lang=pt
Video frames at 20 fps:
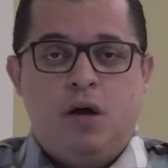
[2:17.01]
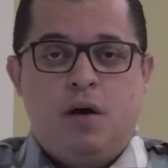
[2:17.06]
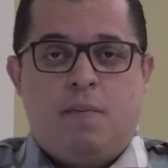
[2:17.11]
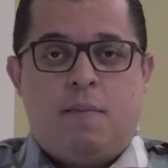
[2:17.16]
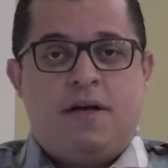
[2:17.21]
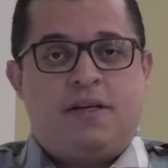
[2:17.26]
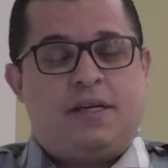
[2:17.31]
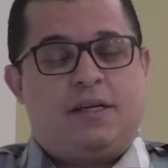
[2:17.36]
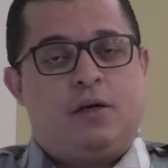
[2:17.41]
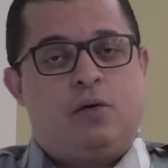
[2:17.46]

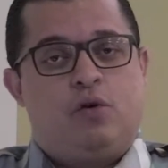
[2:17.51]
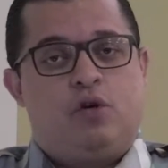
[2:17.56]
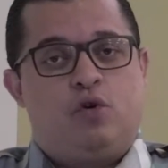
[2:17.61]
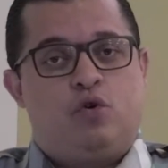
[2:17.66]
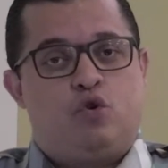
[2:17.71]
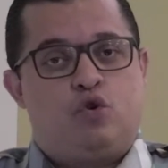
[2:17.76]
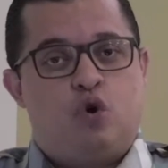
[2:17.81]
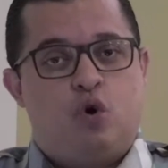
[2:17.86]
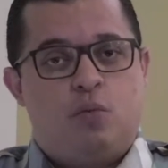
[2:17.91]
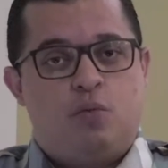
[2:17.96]
mas aquilo que
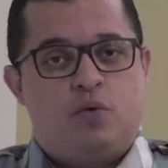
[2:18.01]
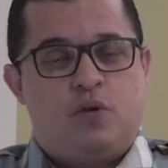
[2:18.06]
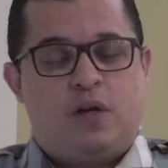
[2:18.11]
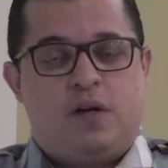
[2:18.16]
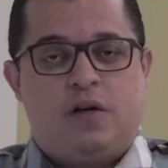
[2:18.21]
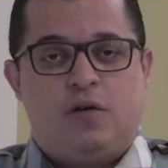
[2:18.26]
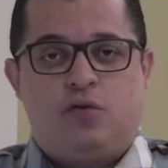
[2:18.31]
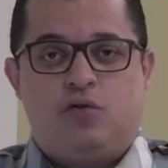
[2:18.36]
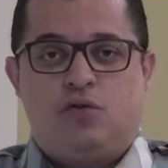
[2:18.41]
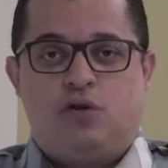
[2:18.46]
somos em
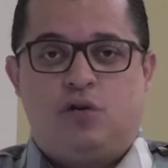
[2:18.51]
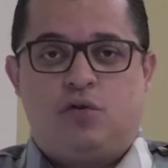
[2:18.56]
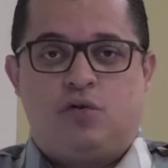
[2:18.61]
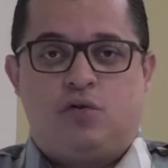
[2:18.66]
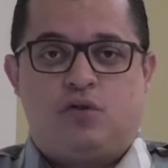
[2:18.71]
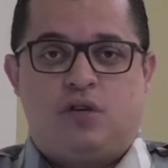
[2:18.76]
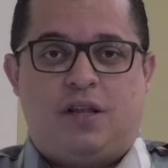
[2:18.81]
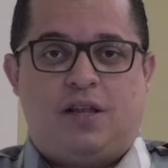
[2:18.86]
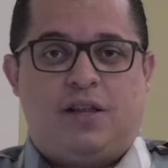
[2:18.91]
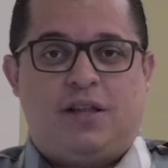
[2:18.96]
Cristo
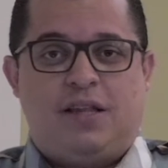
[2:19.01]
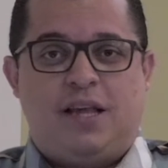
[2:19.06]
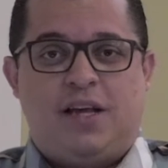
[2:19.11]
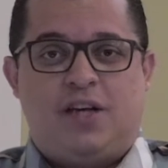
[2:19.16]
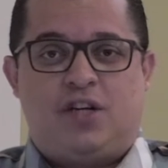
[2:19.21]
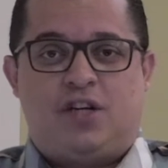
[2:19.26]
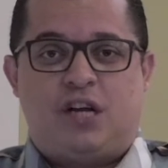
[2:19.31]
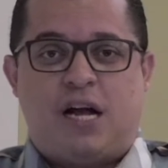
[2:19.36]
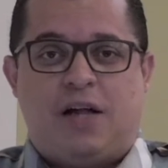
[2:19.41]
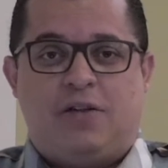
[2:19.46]
Jesus é
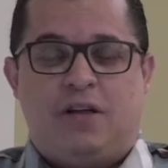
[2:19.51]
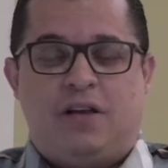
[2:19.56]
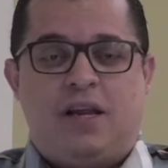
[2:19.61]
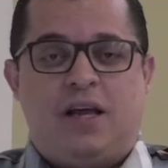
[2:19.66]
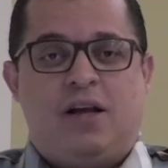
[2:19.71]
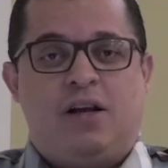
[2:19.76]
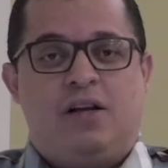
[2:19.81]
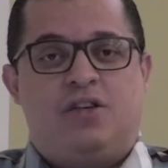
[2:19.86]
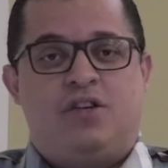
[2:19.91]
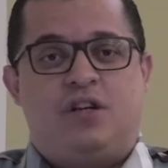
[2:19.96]
deixado, é
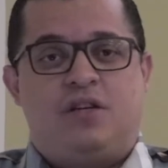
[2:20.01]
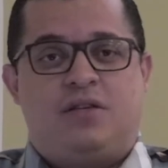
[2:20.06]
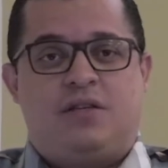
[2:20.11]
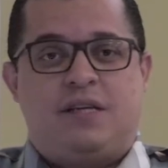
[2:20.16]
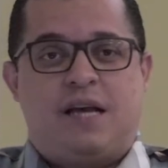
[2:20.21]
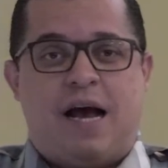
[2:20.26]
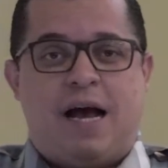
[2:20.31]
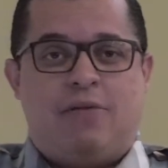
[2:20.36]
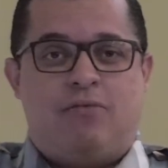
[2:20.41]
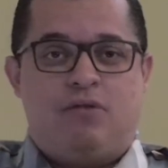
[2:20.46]

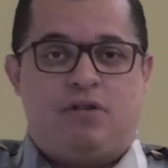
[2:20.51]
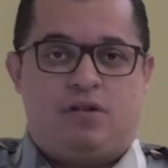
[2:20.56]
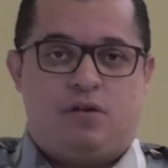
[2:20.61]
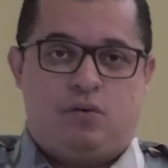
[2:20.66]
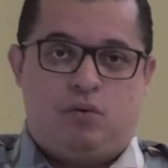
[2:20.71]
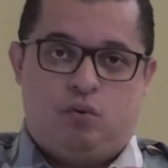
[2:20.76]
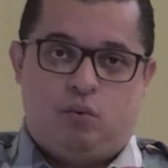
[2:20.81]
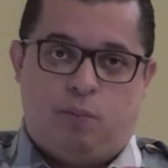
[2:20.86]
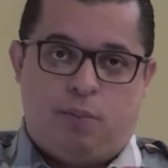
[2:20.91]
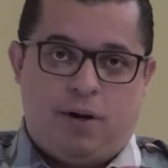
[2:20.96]
negligenciado em
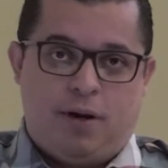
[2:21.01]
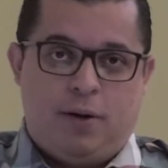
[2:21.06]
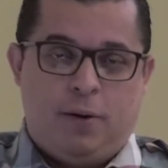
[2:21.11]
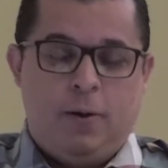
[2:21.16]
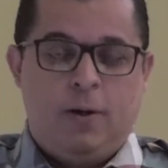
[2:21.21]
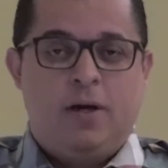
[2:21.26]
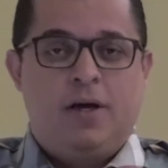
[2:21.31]
segundo plano.